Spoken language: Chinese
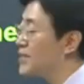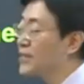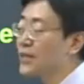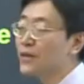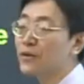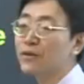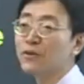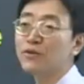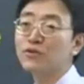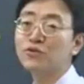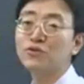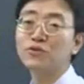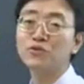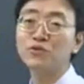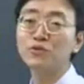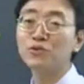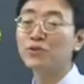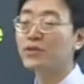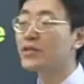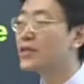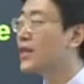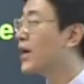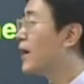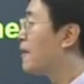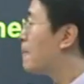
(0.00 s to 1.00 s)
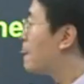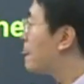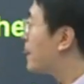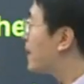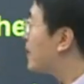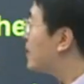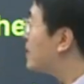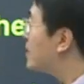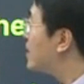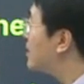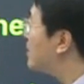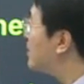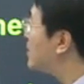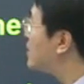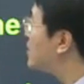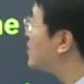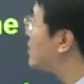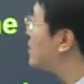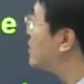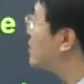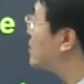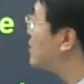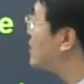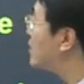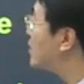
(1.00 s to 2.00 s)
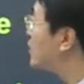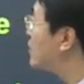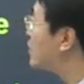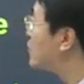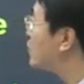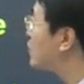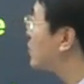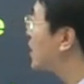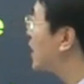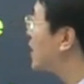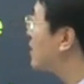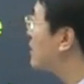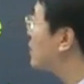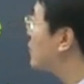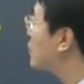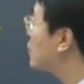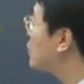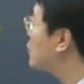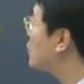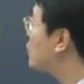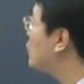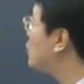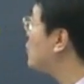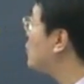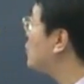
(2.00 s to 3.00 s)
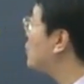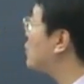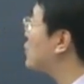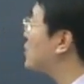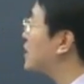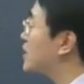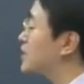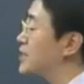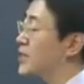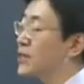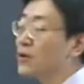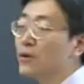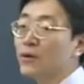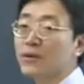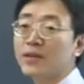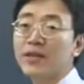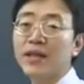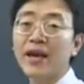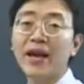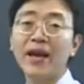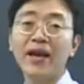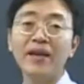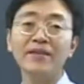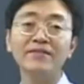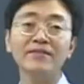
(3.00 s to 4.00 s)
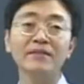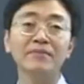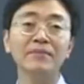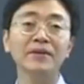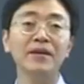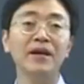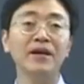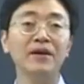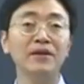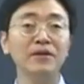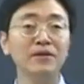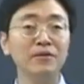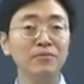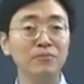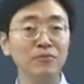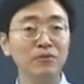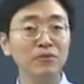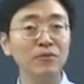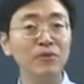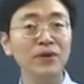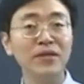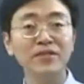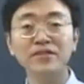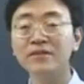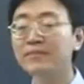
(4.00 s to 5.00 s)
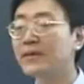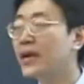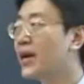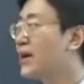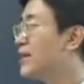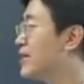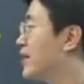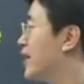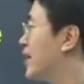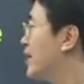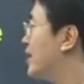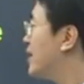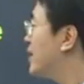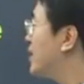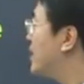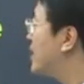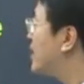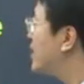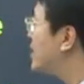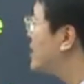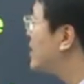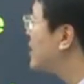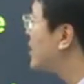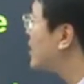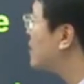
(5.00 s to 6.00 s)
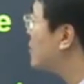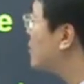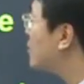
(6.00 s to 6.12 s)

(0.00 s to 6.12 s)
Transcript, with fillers: 结构，主句啊，这里面主主干里面用 to t o 这个结构太怎么样，而不会怎么样啊。这个